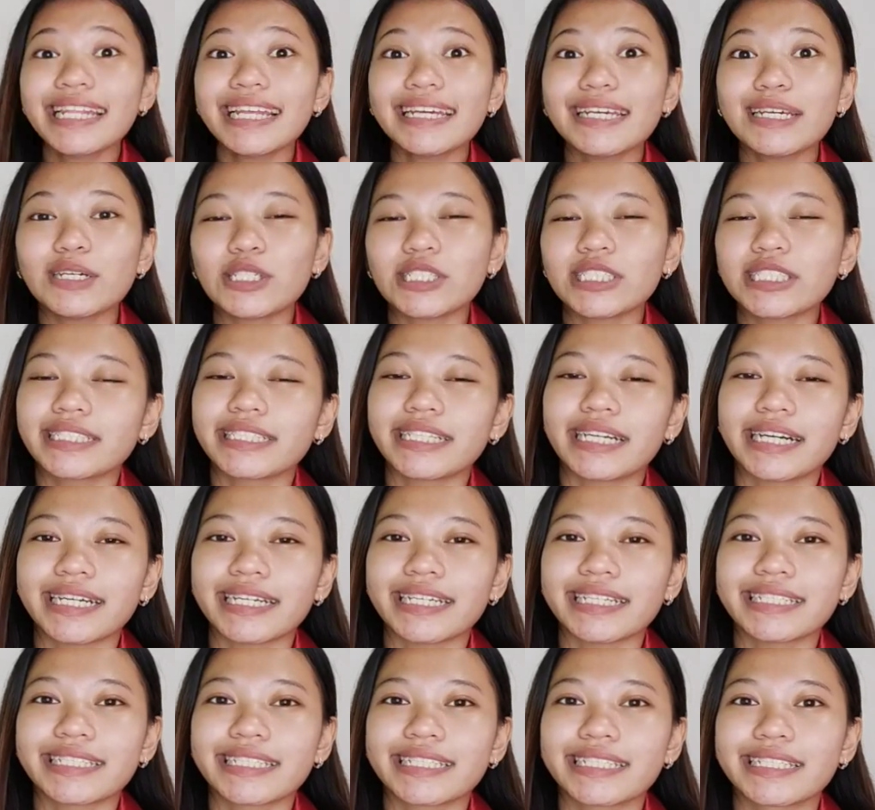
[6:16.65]
Ayun
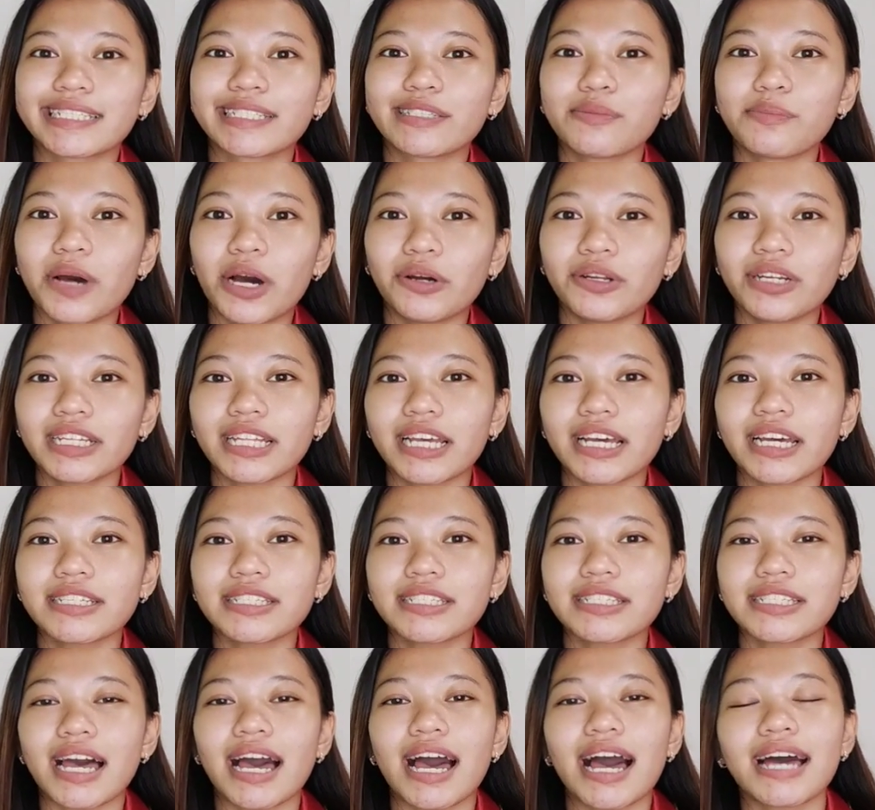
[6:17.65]
guys, dumako na tayo
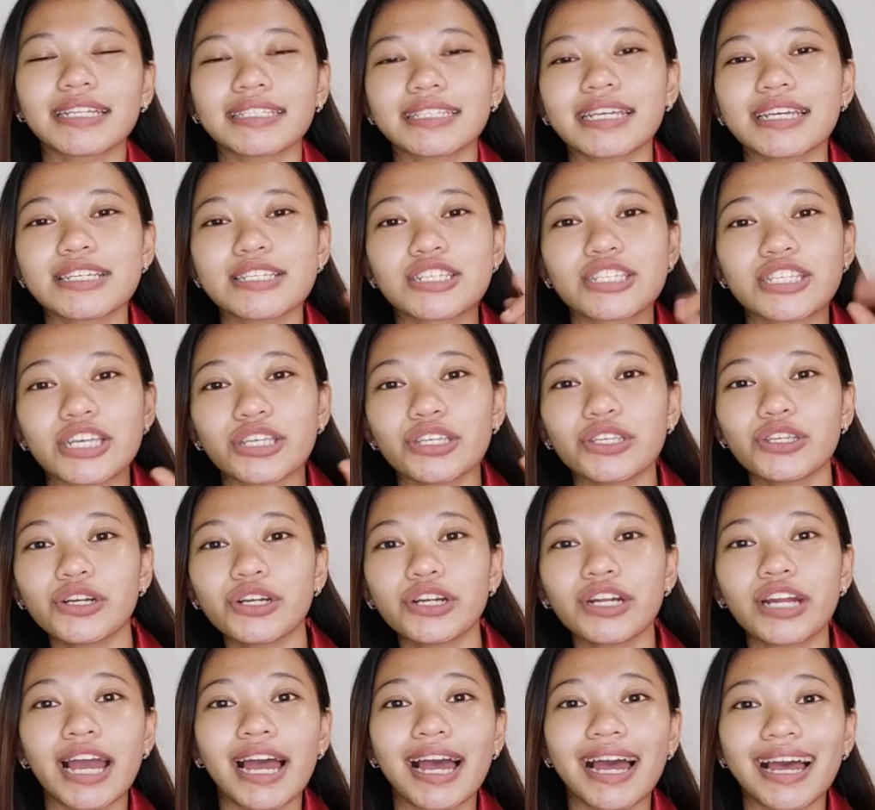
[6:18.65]
sa ating
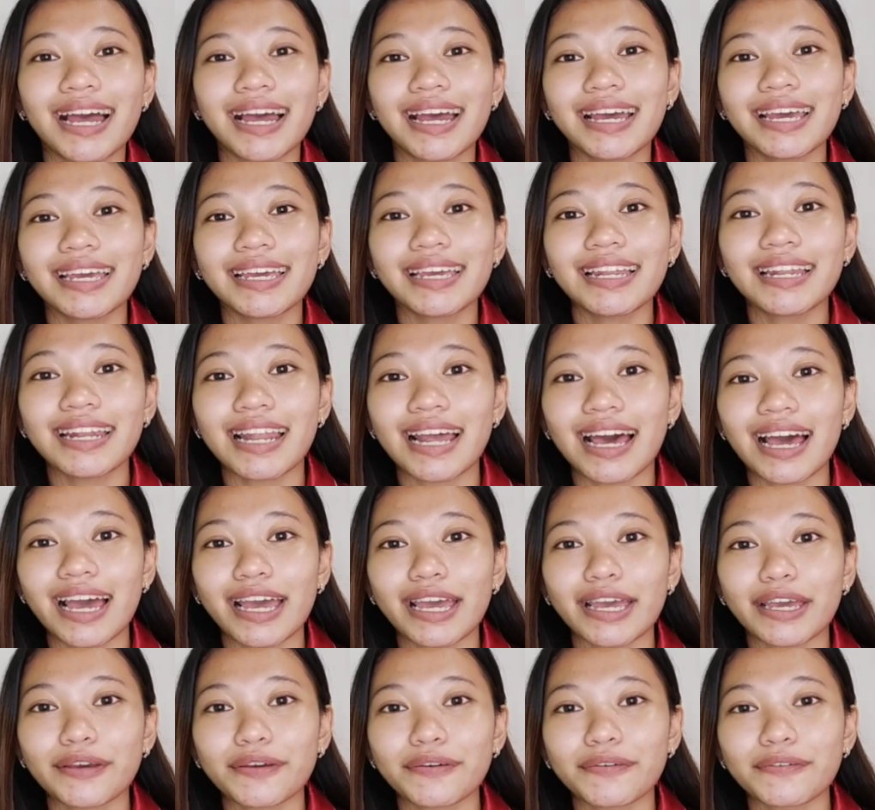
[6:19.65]
senior high
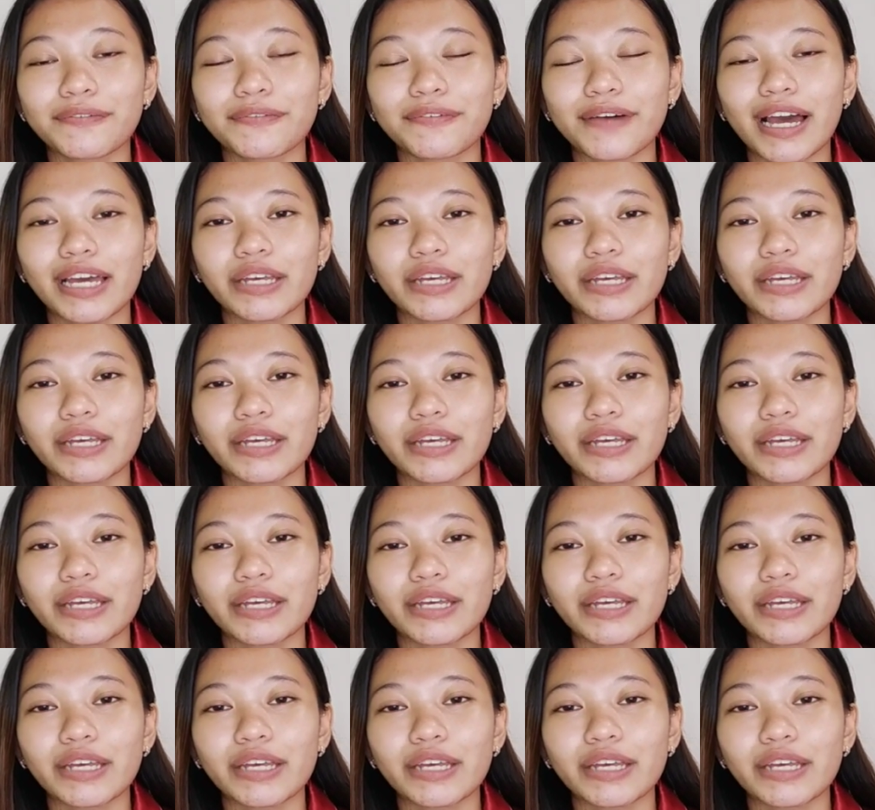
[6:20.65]
life.